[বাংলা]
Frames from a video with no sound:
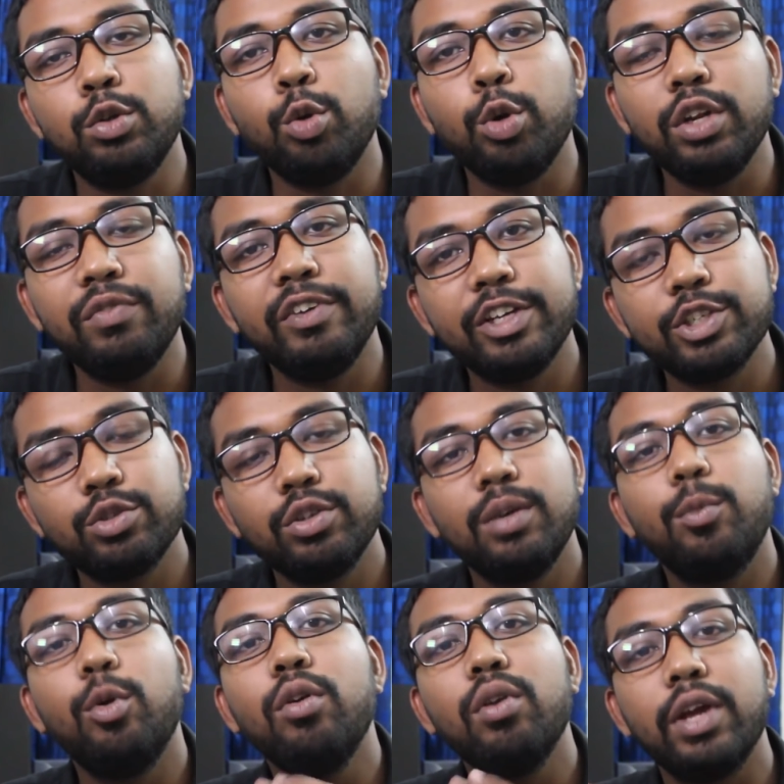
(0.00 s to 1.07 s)
নোটিফিকেশনের
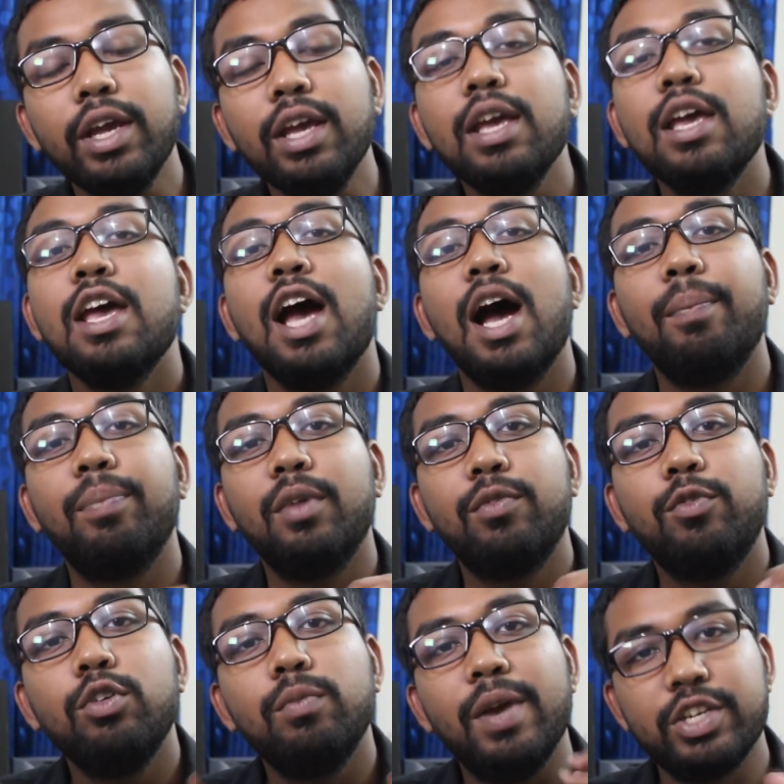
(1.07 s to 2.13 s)
বন্যায় আপনার
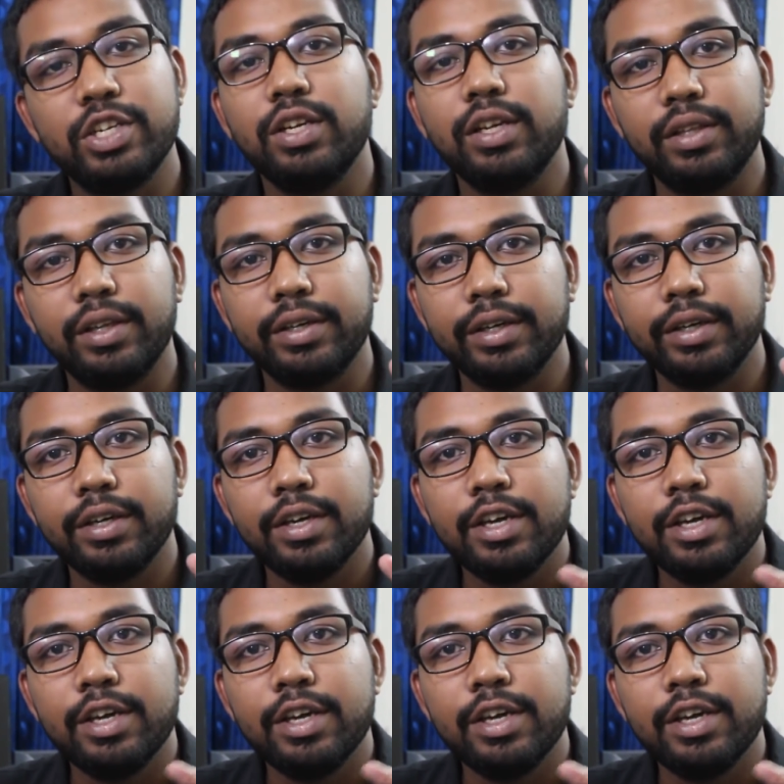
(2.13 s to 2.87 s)
ফোন ভেসে না থাকে